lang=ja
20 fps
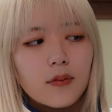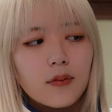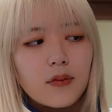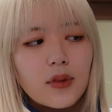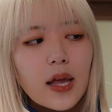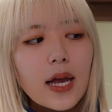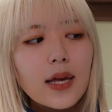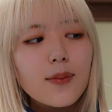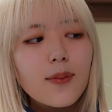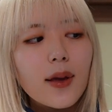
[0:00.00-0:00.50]

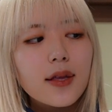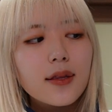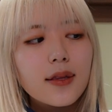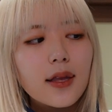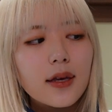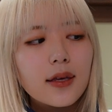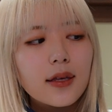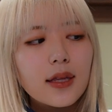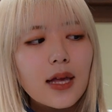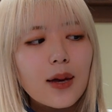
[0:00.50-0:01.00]
内面
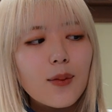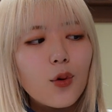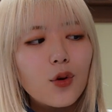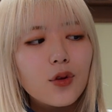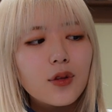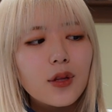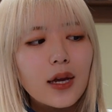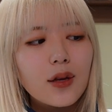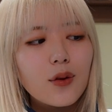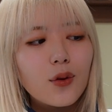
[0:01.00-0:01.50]
的な
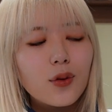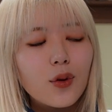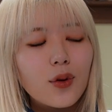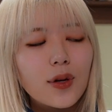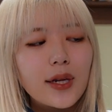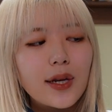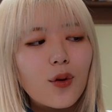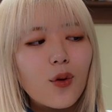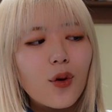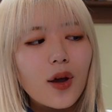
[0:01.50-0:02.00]
問題を乗
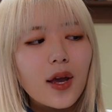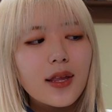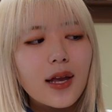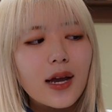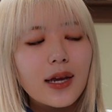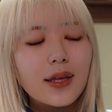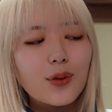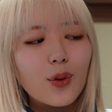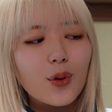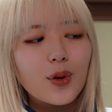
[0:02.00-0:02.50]
り越え
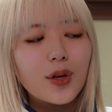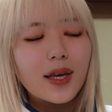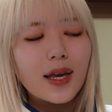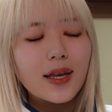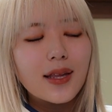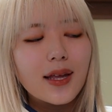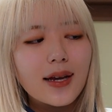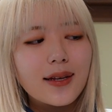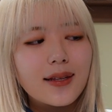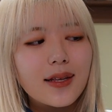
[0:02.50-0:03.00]
ないとい
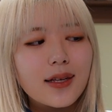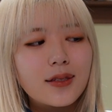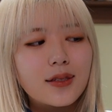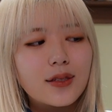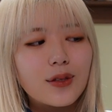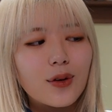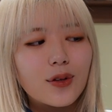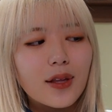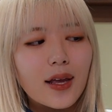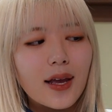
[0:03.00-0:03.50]
けないんで
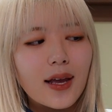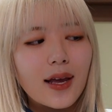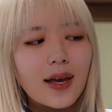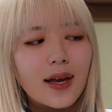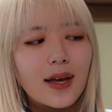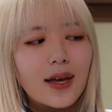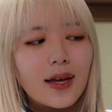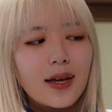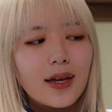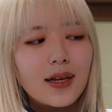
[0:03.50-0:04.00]
すよ
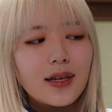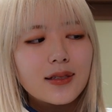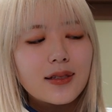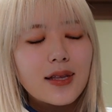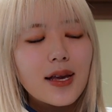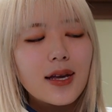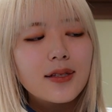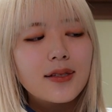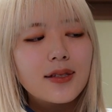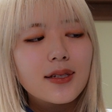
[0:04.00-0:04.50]
ね。
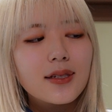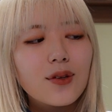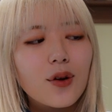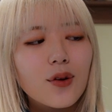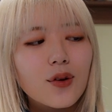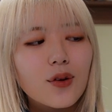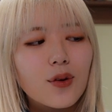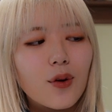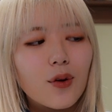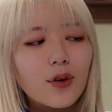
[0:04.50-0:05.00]
精神
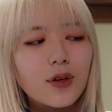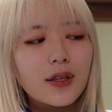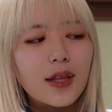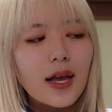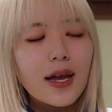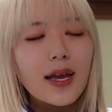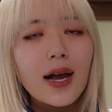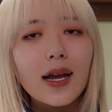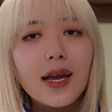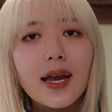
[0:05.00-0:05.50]
力を
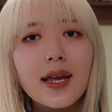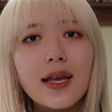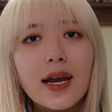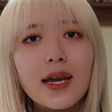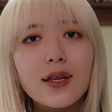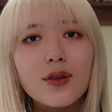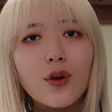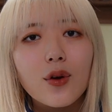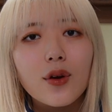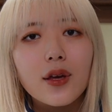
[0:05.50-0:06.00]
鍛え上げな
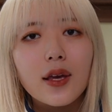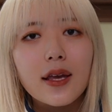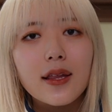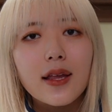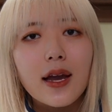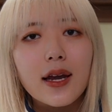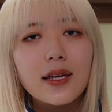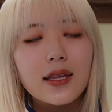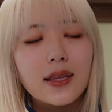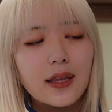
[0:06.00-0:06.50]
いといけ
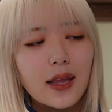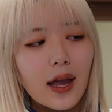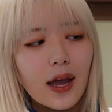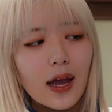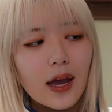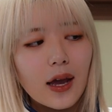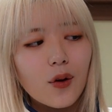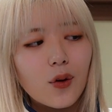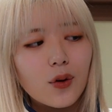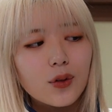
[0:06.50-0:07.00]
ないっ
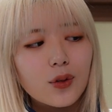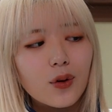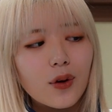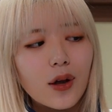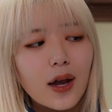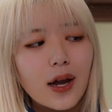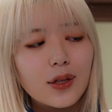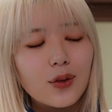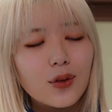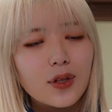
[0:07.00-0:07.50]
て、この
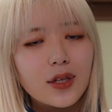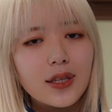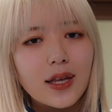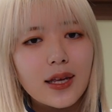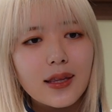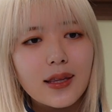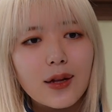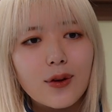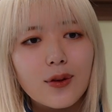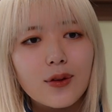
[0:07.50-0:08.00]
カードに
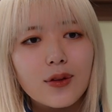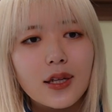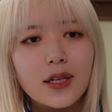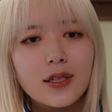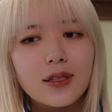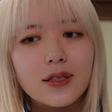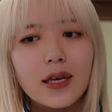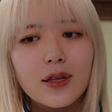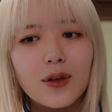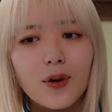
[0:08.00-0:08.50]
出てるん
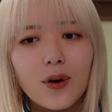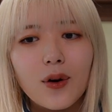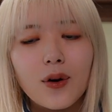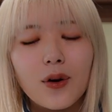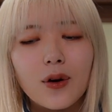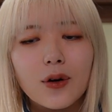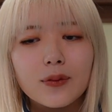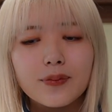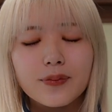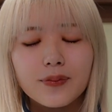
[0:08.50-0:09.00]
ですけ
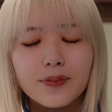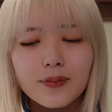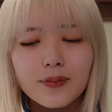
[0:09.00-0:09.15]
ど、